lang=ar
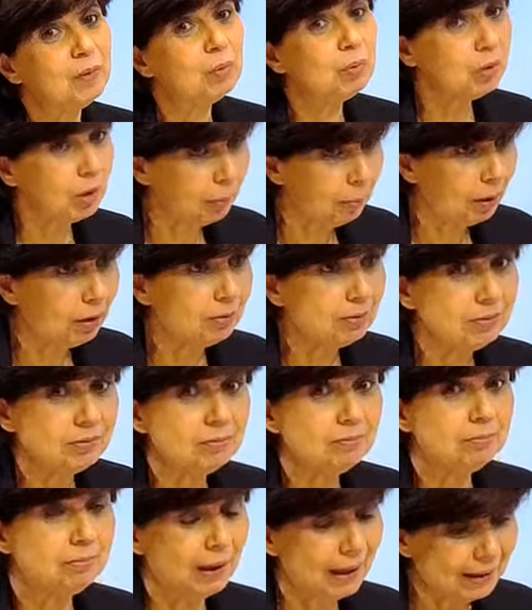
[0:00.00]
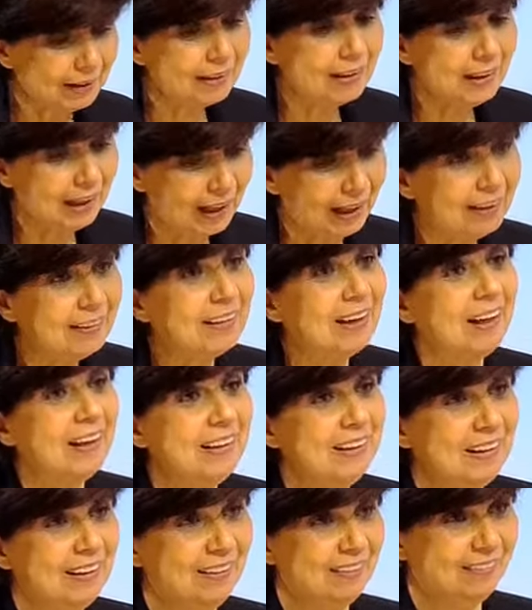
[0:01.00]
طبعا بعدني لحد
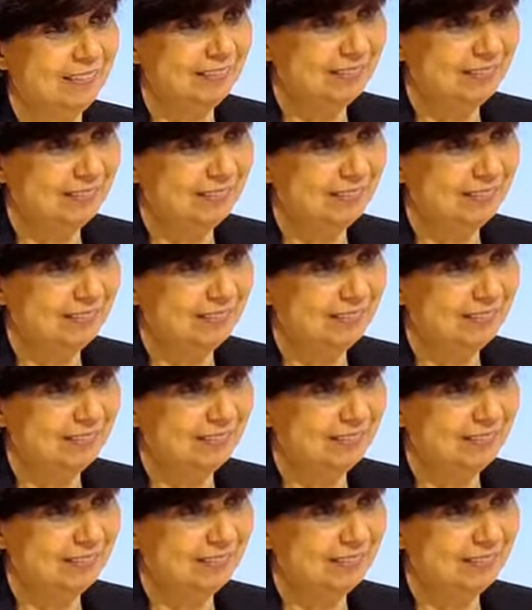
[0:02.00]
هلا